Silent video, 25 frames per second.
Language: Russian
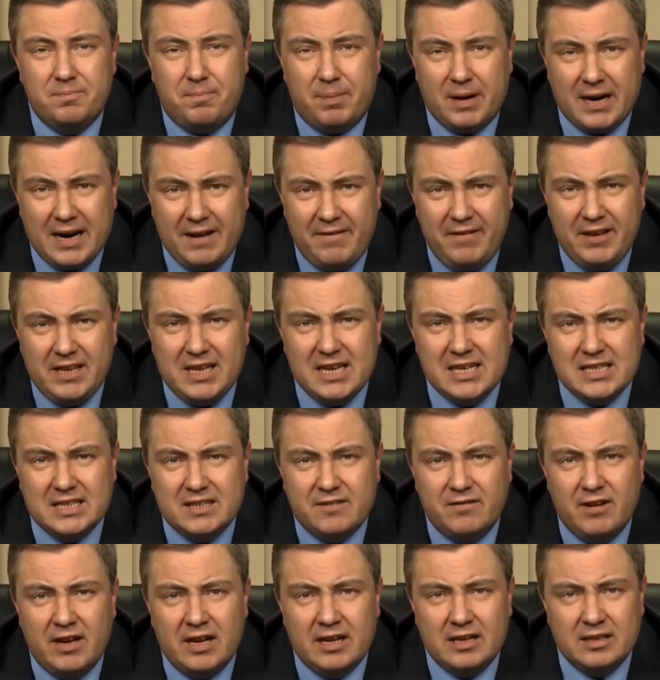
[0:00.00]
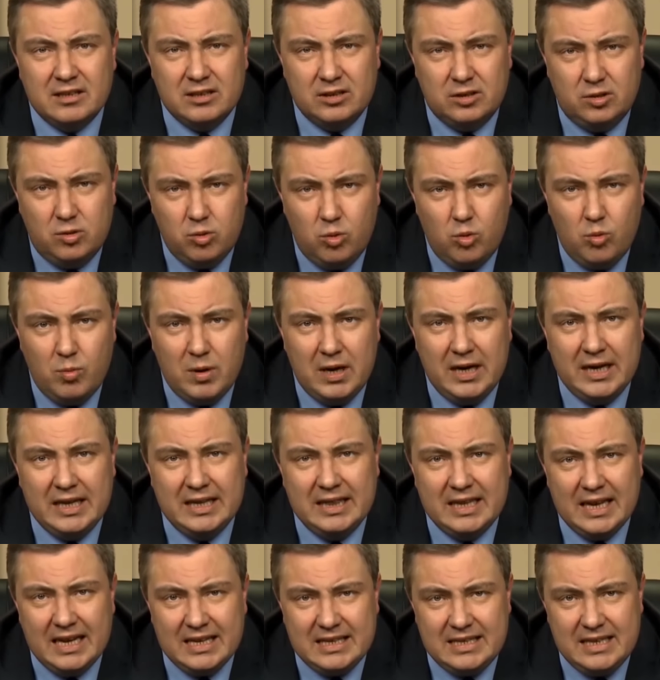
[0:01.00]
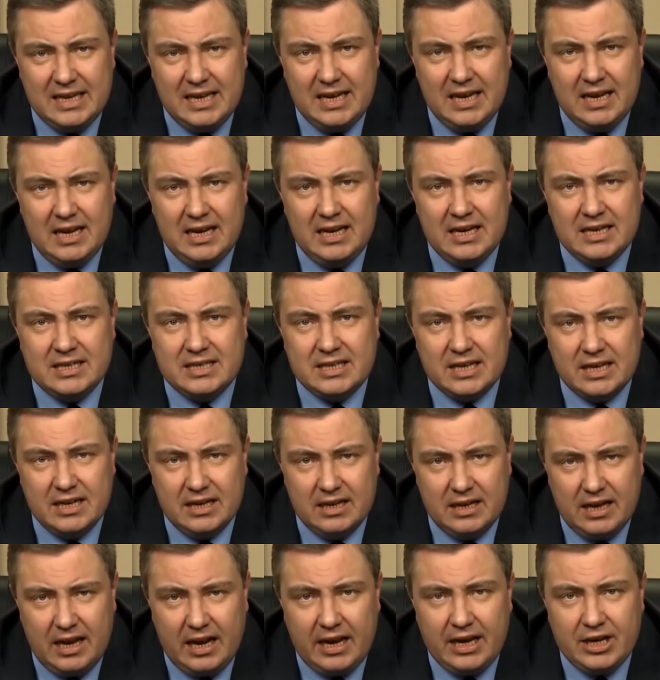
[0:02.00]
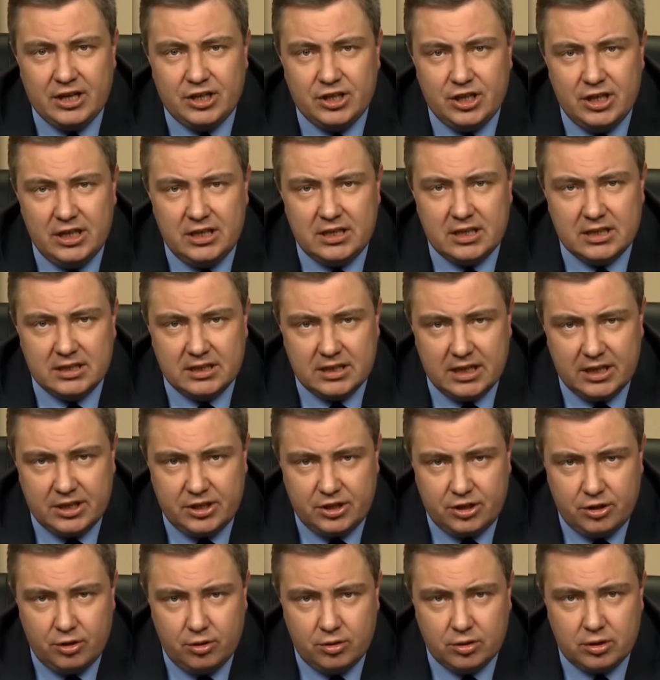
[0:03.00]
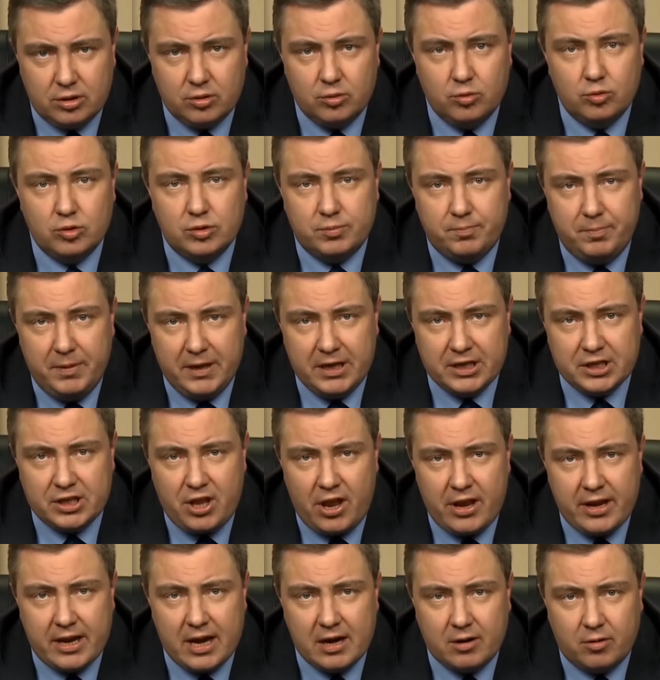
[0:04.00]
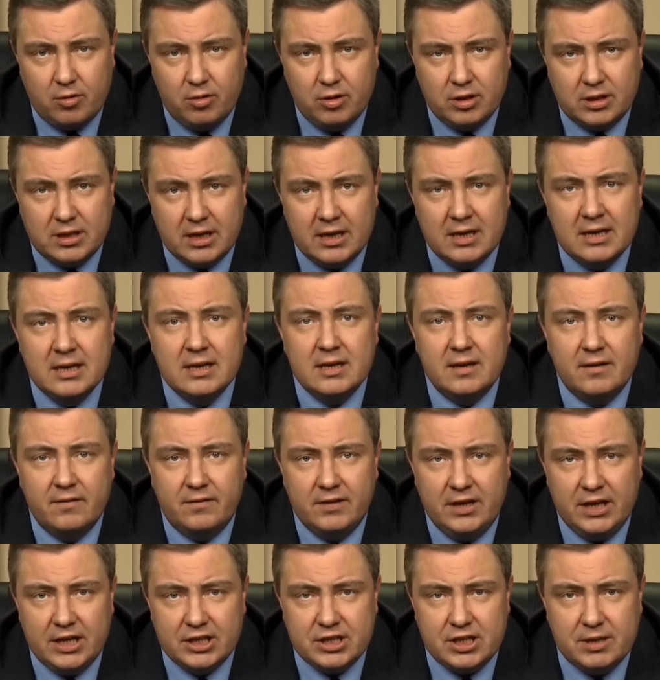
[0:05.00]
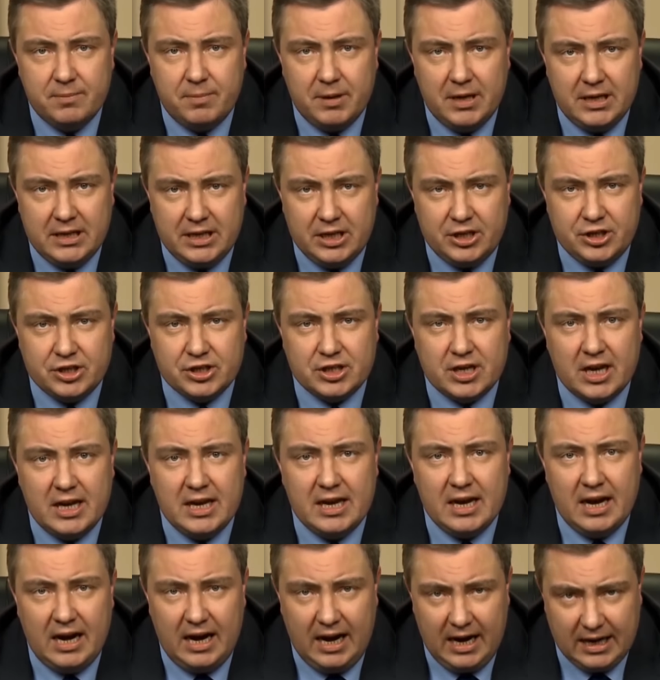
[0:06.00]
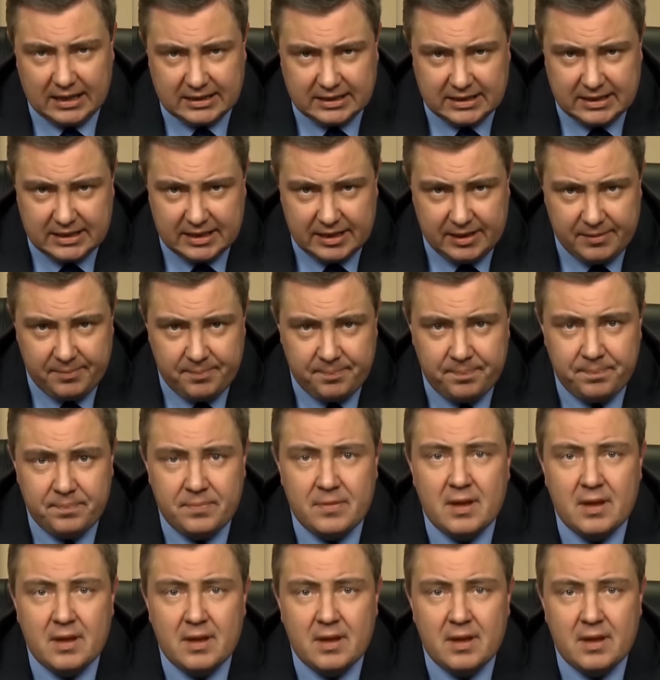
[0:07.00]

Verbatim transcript: правительства думали, надеялись э, решить за счет успешной какой-то внешнеполитической акции –